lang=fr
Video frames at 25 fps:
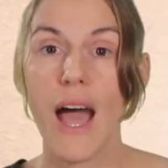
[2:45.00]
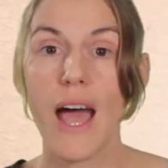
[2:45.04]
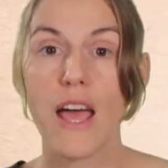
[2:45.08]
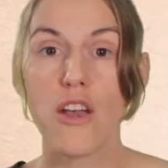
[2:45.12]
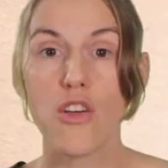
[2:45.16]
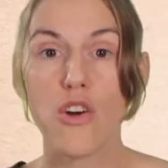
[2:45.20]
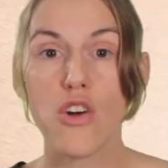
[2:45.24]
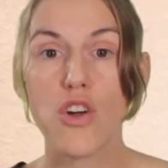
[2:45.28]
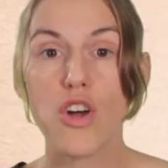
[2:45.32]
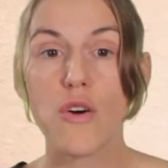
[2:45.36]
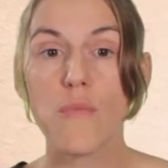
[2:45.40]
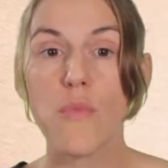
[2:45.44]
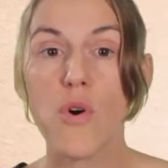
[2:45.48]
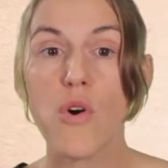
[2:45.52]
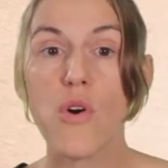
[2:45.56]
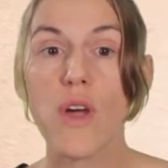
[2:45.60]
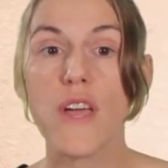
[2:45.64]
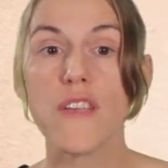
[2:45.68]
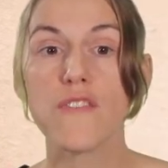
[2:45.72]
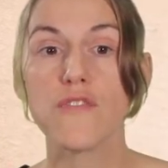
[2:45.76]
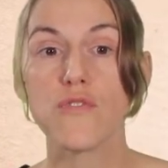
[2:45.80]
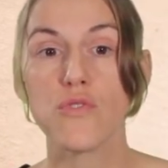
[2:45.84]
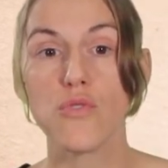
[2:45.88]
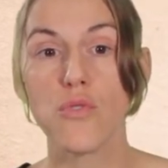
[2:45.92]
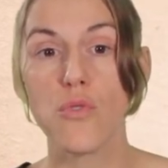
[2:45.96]
Alors comment
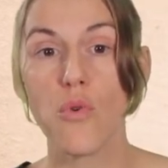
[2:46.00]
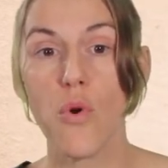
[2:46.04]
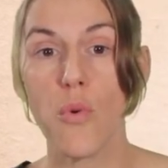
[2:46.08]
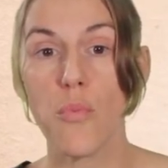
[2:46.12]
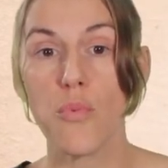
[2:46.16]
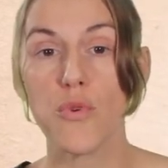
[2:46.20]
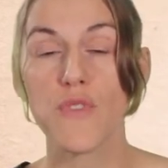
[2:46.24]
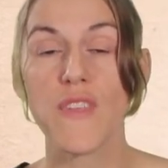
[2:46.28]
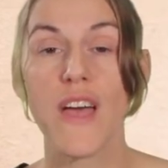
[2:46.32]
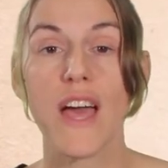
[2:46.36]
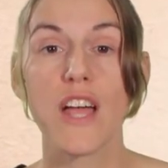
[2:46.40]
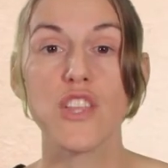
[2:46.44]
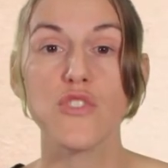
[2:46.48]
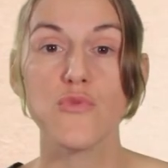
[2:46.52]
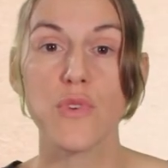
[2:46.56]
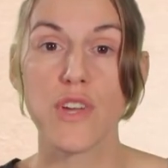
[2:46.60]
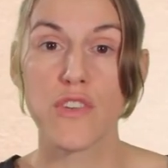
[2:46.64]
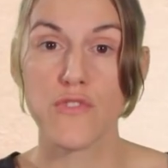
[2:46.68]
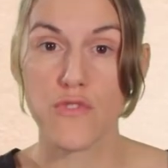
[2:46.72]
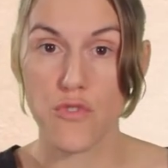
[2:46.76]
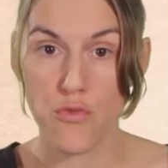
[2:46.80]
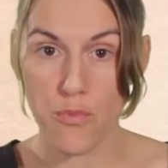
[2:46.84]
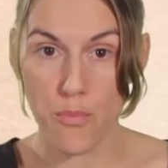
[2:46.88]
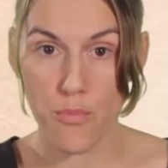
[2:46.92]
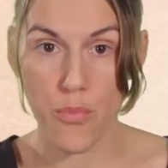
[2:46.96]
est-ce qu'on peut
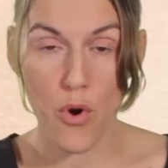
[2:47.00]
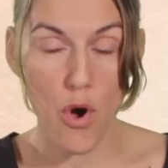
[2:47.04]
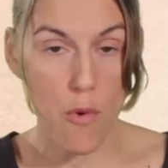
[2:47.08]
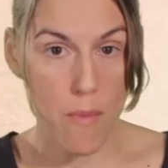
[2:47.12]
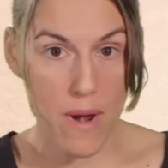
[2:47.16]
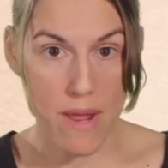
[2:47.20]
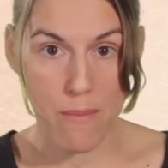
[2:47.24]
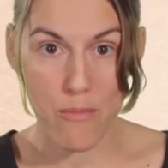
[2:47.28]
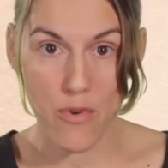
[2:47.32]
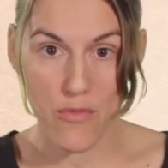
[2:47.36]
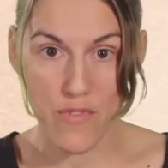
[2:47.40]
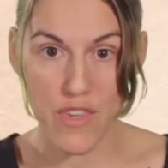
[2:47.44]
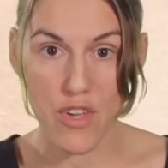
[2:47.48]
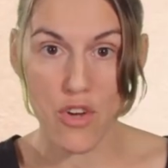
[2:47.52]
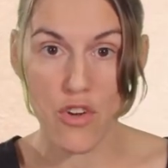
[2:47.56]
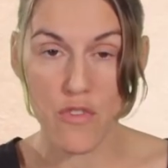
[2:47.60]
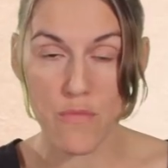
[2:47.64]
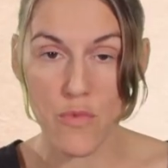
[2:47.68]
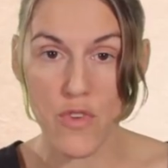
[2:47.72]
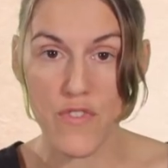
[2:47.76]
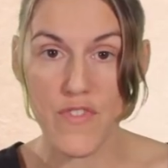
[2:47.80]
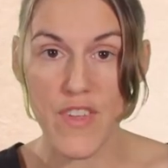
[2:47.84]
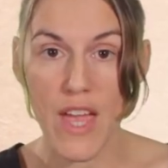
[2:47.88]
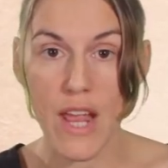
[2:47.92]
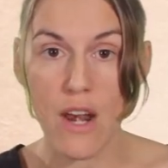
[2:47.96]
traduire ce problème
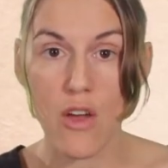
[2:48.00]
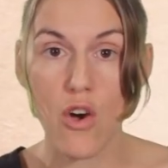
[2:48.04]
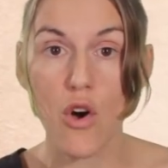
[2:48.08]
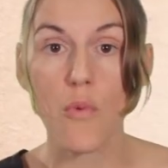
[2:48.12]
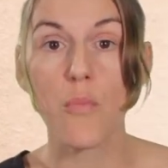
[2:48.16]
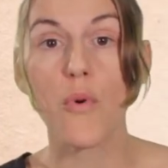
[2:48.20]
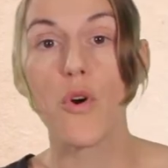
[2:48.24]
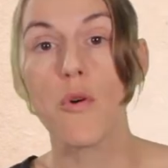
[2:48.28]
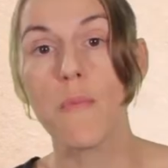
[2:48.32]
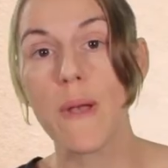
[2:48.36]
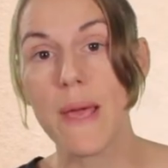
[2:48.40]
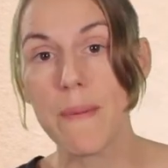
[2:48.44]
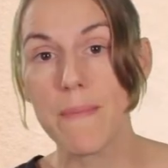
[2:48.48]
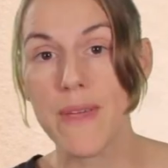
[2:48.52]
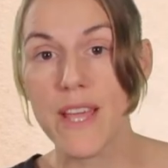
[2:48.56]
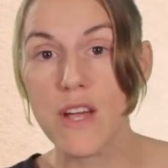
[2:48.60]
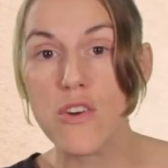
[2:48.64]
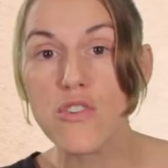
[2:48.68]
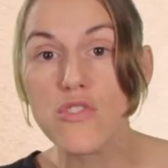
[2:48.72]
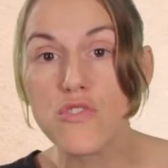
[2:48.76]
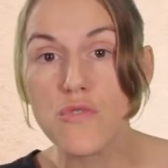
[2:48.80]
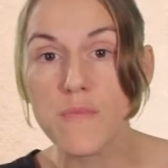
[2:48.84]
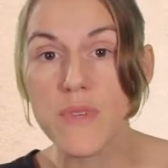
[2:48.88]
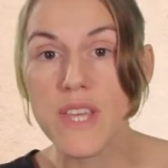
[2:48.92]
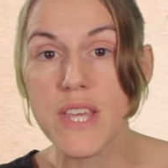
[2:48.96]
environnemental en problème
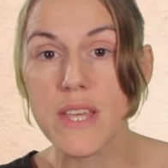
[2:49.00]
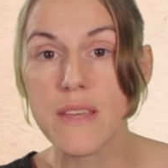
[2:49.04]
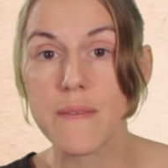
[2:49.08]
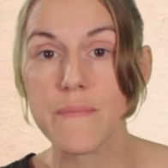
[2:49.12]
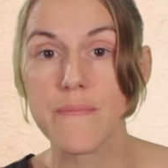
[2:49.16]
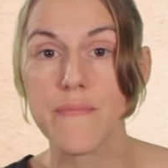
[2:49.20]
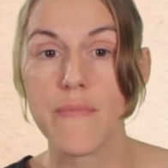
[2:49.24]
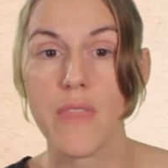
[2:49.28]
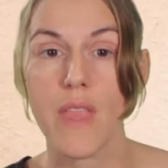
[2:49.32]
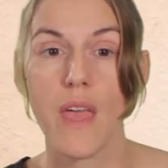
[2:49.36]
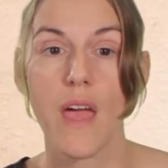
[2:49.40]
économique